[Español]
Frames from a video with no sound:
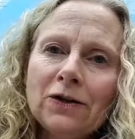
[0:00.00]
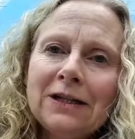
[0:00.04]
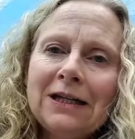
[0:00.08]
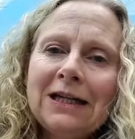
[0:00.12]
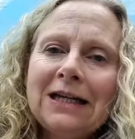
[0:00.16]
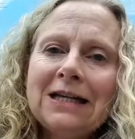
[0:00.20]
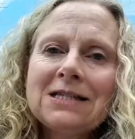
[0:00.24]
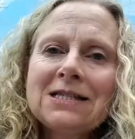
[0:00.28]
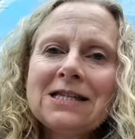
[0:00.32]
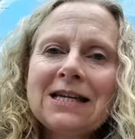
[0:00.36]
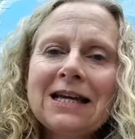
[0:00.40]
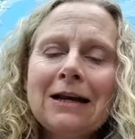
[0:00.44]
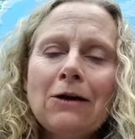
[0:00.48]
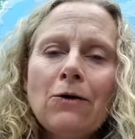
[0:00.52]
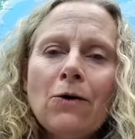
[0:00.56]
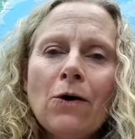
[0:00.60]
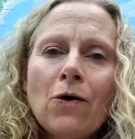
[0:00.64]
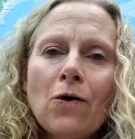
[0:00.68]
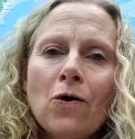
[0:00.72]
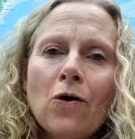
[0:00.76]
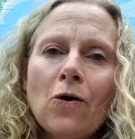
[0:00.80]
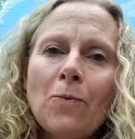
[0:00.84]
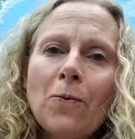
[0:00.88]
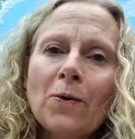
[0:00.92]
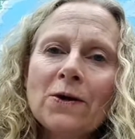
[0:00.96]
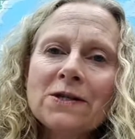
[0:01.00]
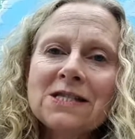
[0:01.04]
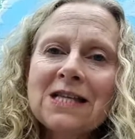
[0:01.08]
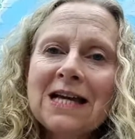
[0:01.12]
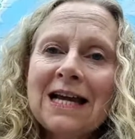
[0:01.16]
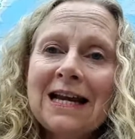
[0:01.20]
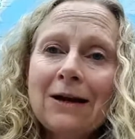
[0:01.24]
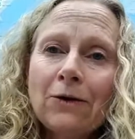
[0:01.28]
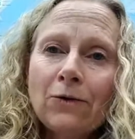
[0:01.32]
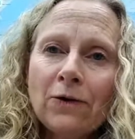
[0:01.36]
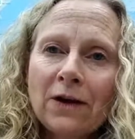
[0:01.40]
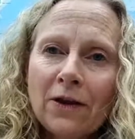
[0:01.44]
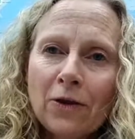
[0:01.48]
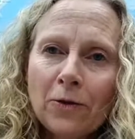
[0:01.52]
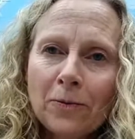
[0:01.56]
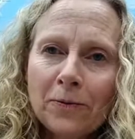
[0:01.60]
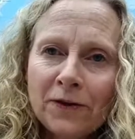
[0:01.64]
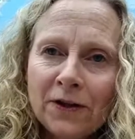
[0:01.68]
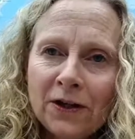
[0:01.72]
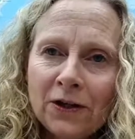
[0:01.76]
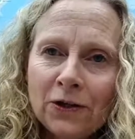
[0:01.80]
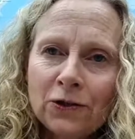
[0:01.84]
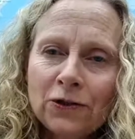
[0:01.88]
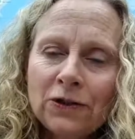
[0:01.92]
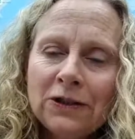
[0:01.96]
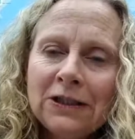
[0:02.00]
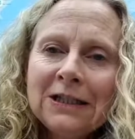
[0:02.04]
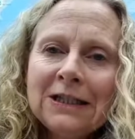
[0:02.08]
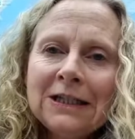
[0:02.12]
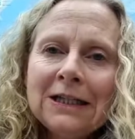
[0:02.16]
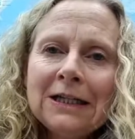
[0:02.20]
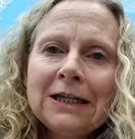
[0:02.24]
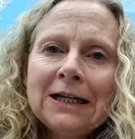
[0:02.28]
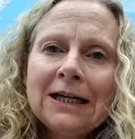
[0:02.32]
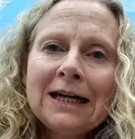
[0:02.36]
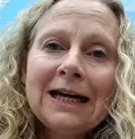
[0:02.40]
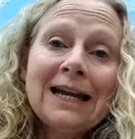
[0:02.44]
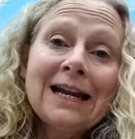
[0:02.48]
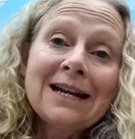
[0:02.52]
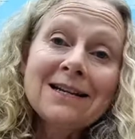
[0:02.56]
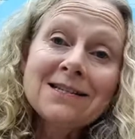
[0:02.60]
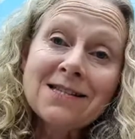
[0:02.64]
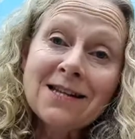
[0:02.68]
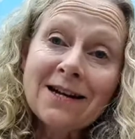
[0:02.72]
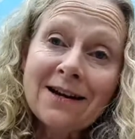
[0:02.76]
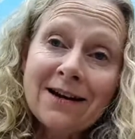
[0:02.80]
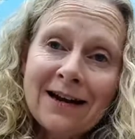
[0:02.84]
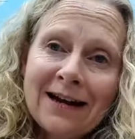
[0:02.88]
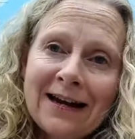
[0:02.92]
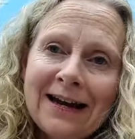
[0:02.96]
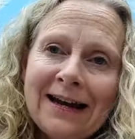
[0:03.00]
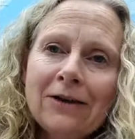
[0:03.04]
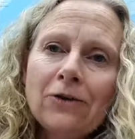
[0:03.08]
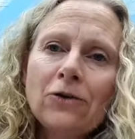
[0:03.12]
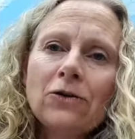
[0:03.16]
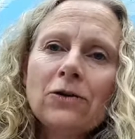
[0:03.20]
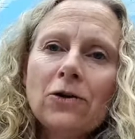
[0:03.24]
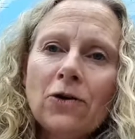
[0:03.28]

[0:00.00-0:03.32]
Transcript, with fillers: Y si luego pues sale una adopción en el extranjero,